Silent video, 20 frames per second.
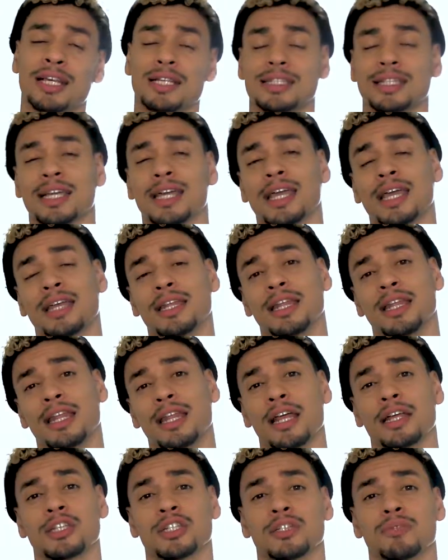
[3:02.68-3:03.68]
hice en el
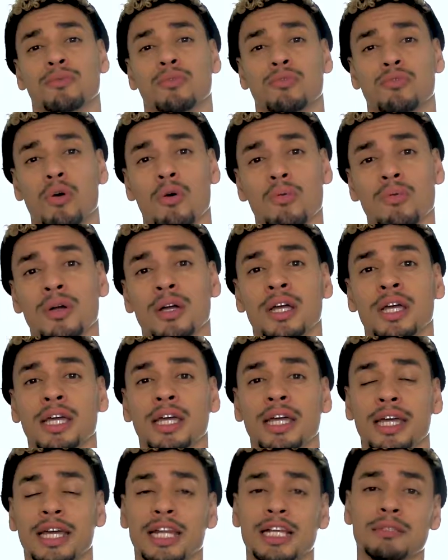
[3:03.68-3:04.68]
archivo RAW
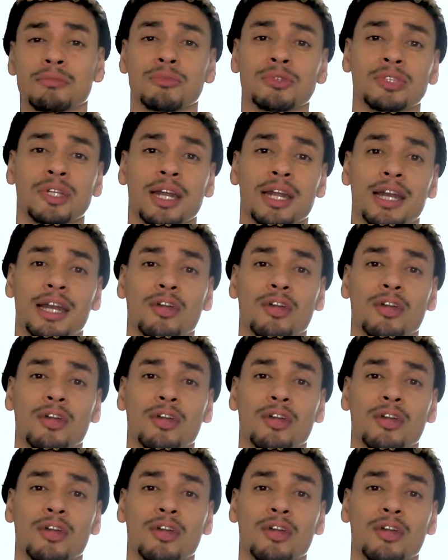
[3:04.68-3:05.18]
y les mostraré